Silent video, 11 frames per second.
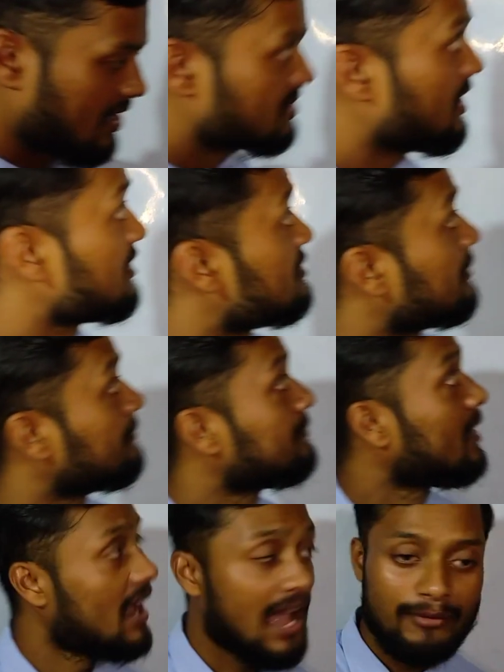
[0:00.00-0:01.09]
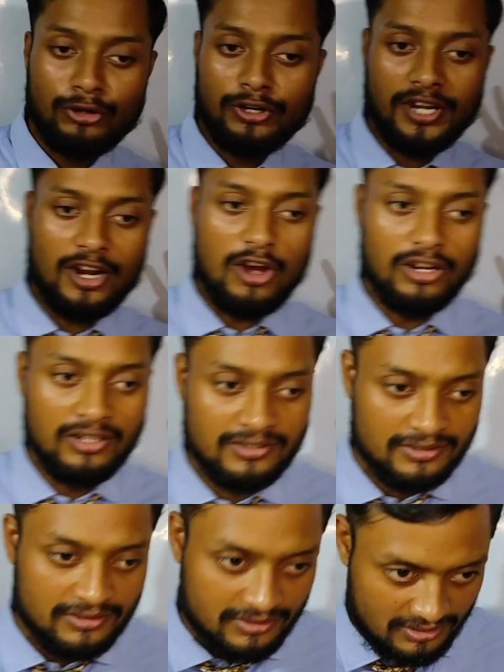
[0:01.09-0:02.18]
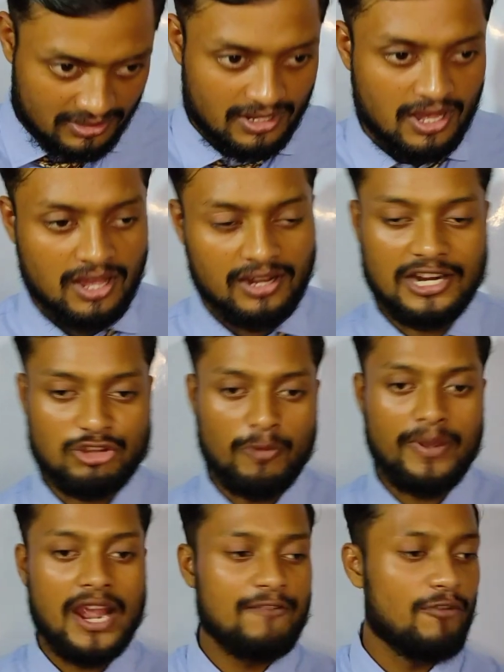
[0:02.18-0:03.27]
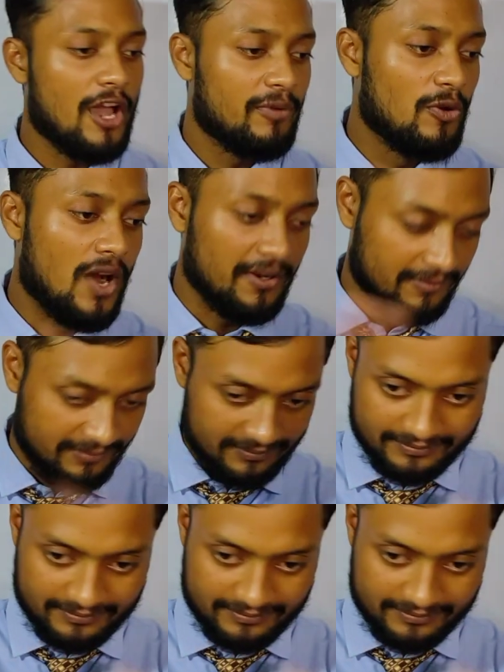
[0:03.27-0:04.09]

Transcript: यस गाइस हैव यू रिटेन ऑल लेट्स गिव बिगिन फॉर एवरीवन